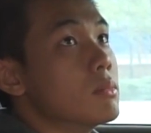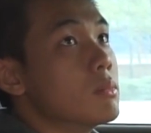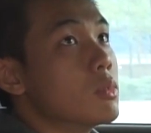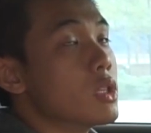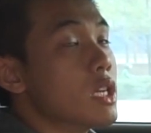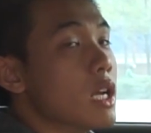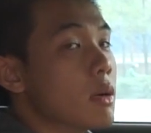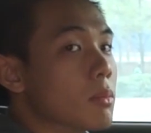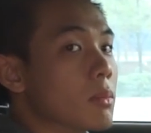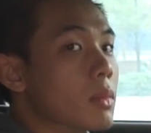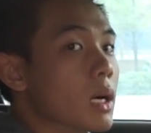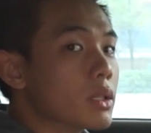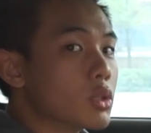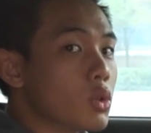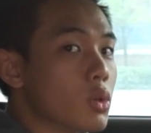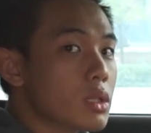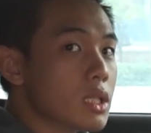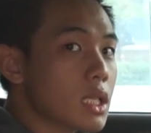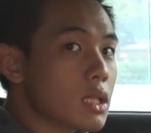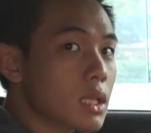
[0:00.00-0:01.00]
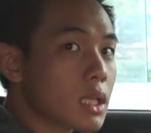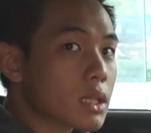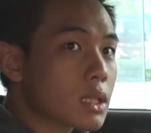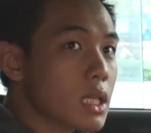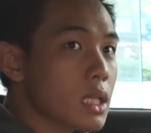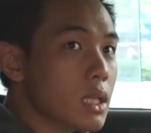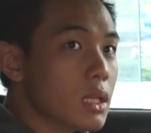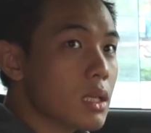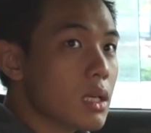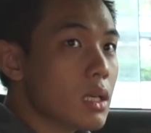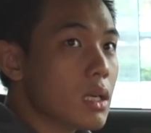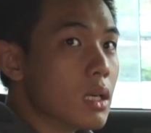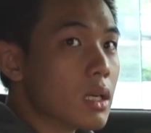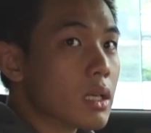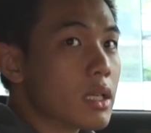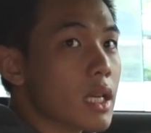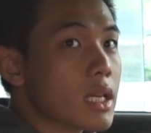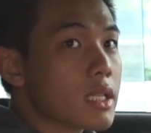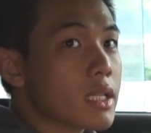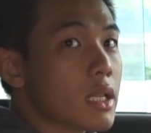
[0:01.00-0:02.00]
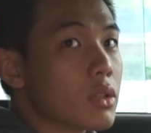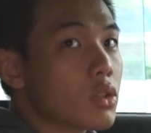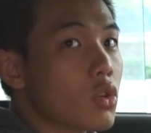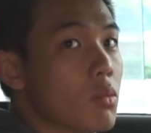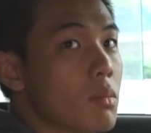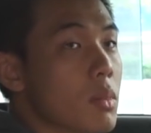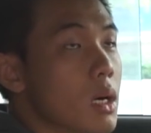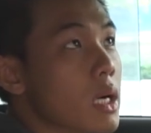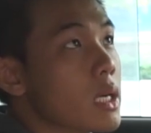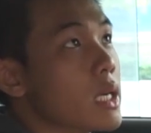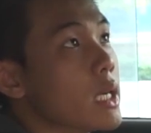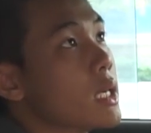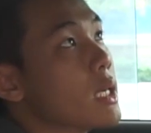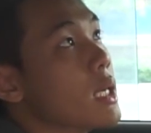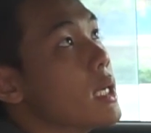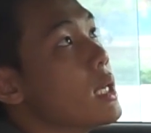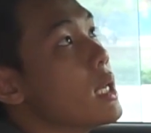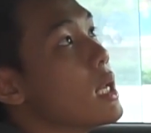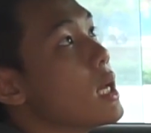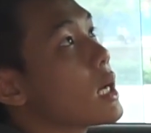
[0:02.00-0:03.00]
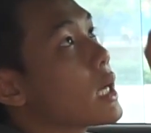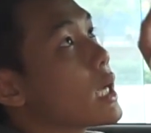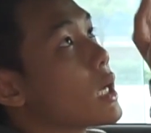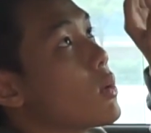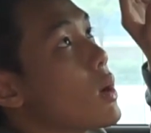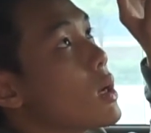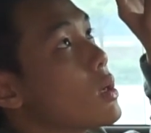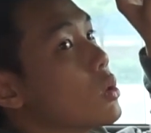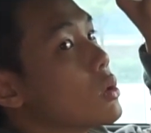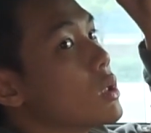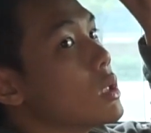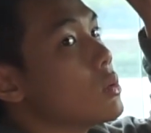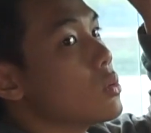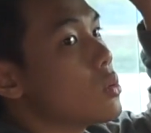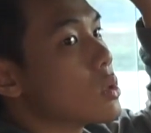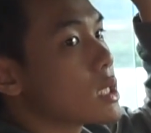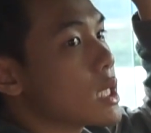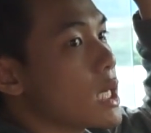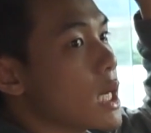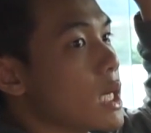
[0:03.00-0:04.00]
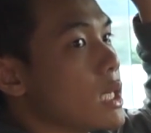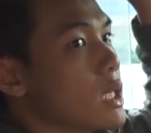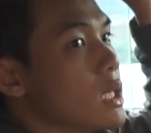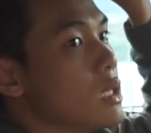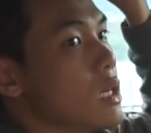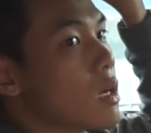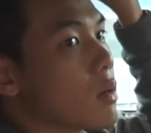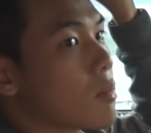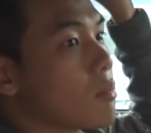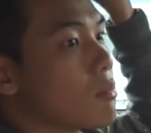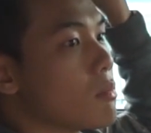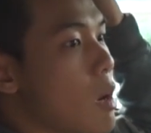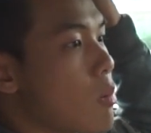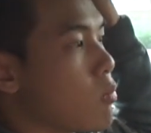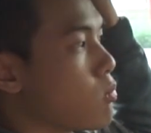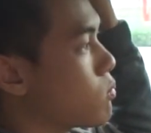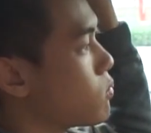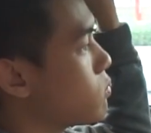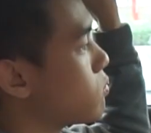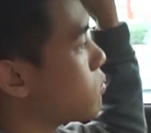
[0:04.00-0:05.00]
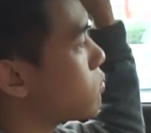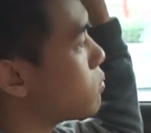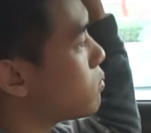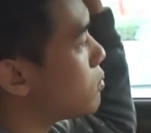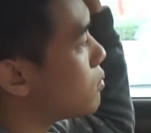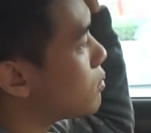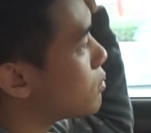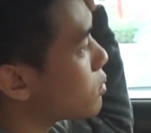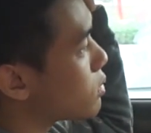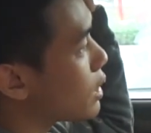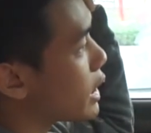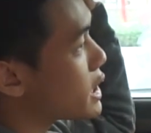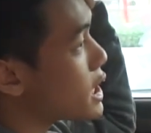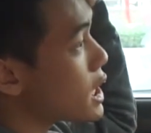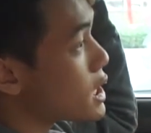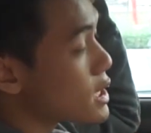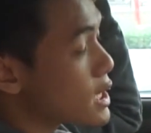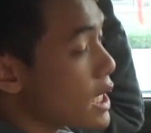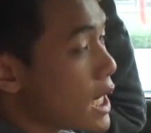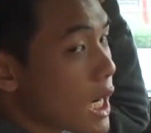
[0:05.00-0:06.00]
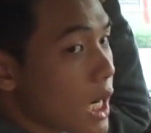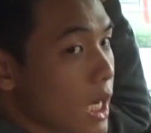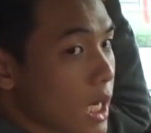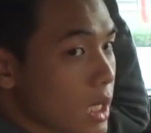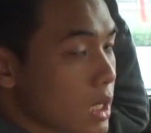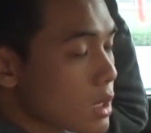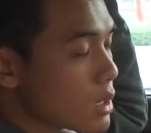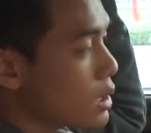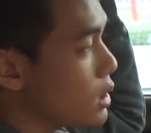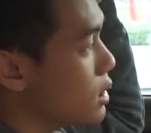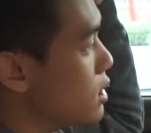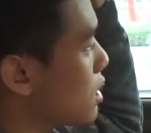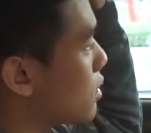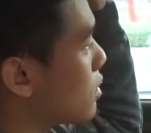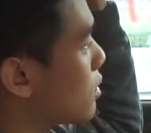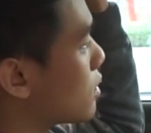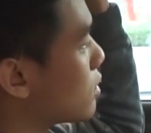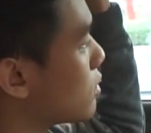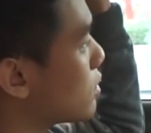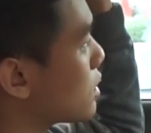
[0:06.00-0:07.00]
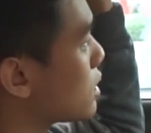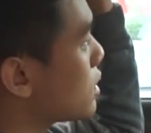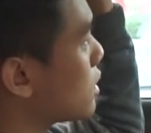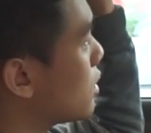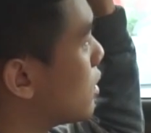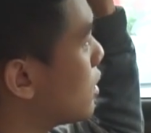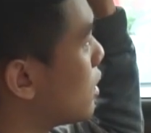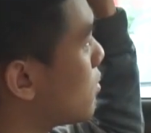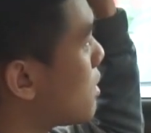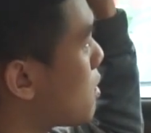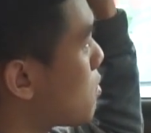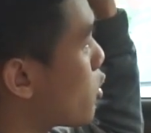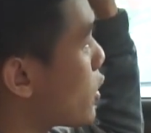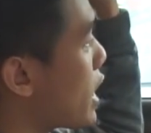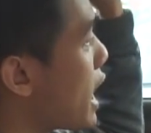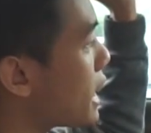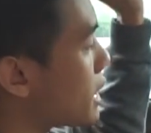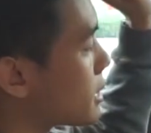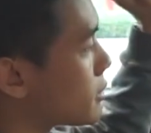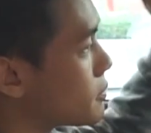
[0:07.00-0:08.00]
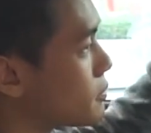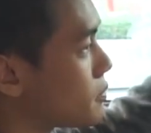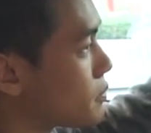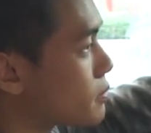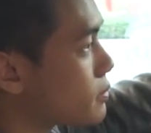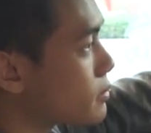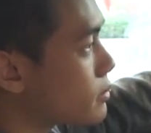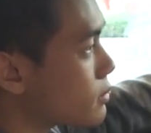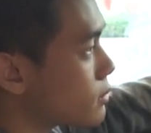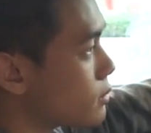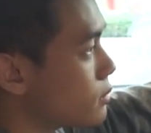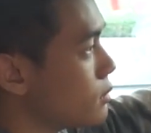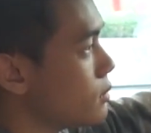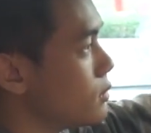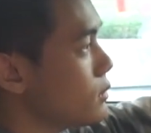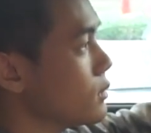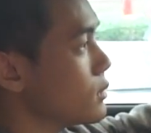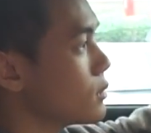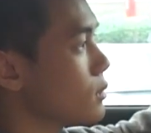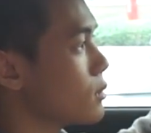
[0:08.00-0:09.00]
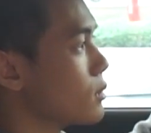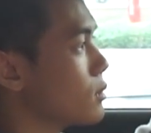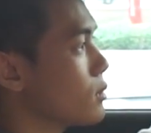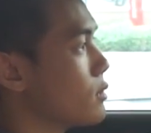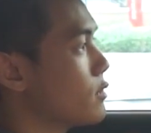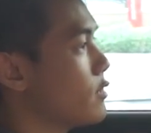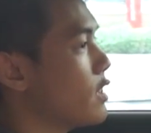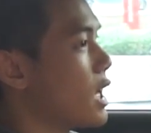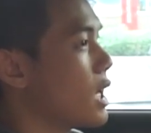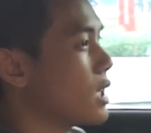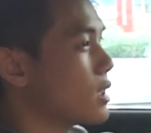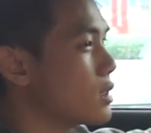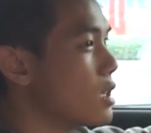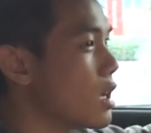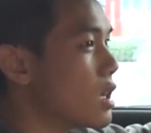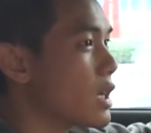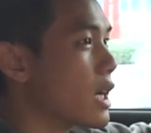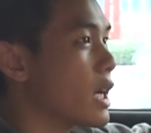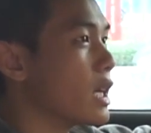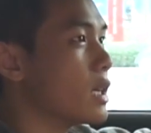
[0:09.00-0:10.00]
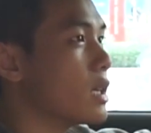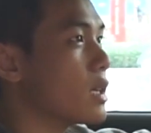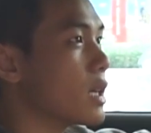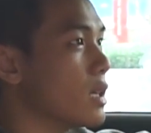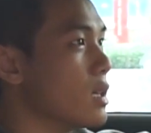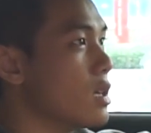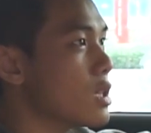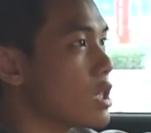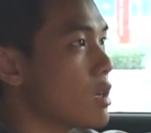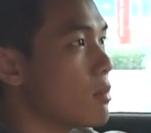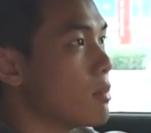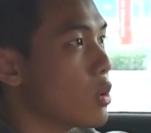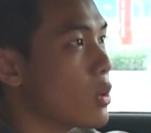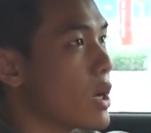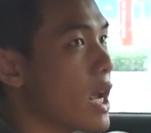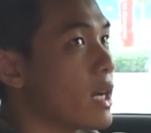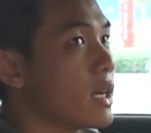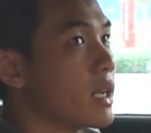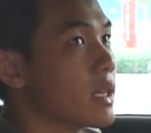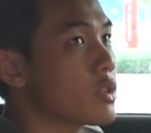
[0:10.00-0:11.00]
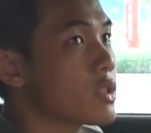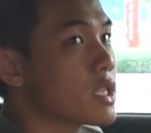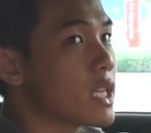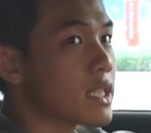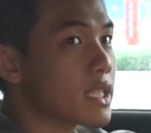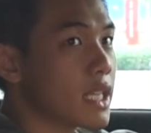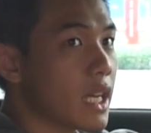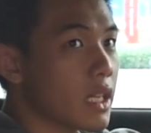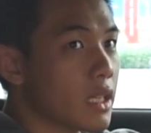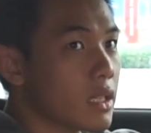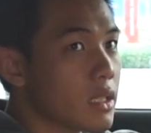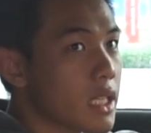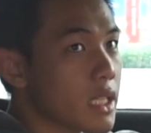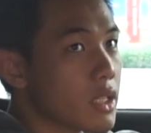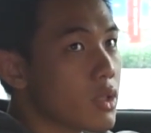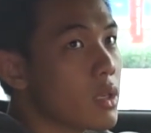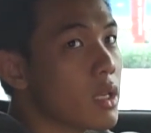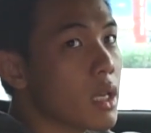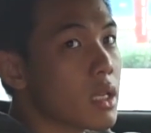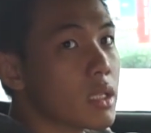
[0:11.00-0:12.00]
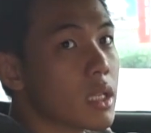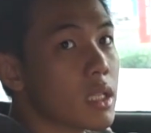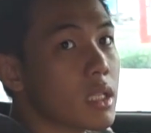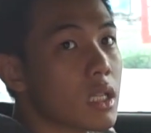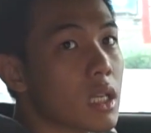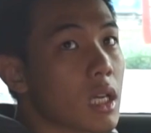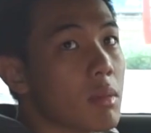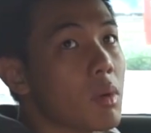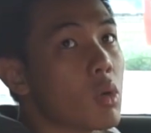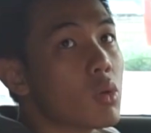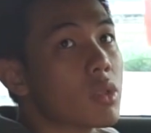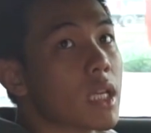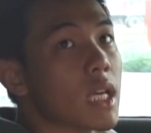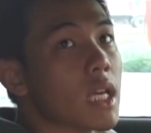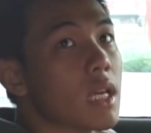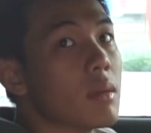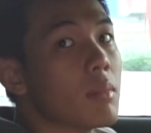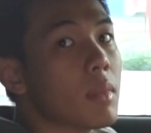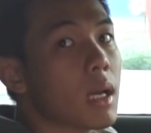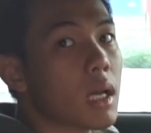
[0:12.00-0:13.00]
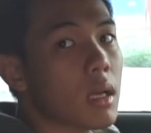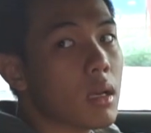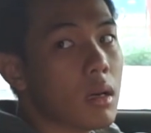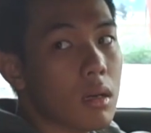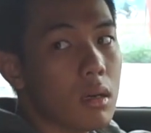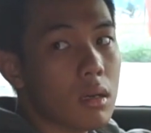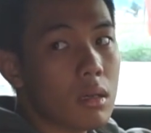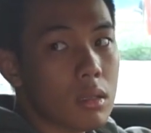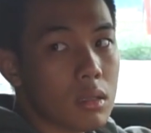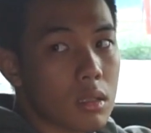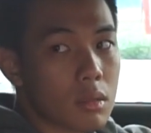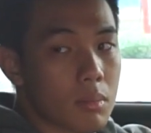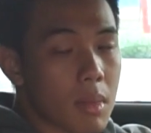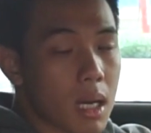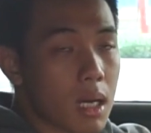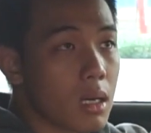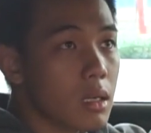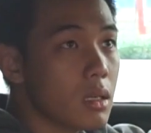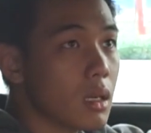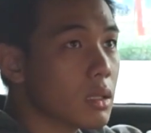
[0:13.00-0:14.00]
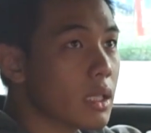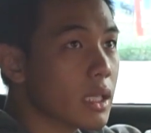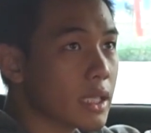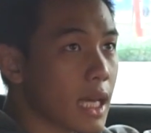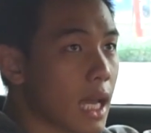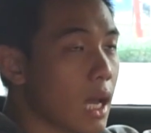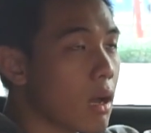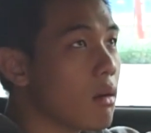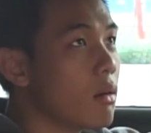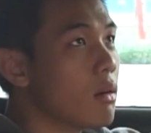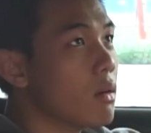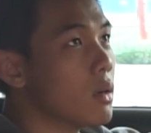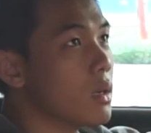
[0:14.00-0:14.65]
một điểm mà tôi rất là thích ở Kia Seato mới này đấy là cái khoang nội thất của xe thì được bọc cái chân xe thì được uh, bọc màu đen và thường cái cái lựa chọn màu đen này cho trần xe thì chỉ xuất hiện trên những cái mẫu xe mà nó nó mang hơi hướng thể thao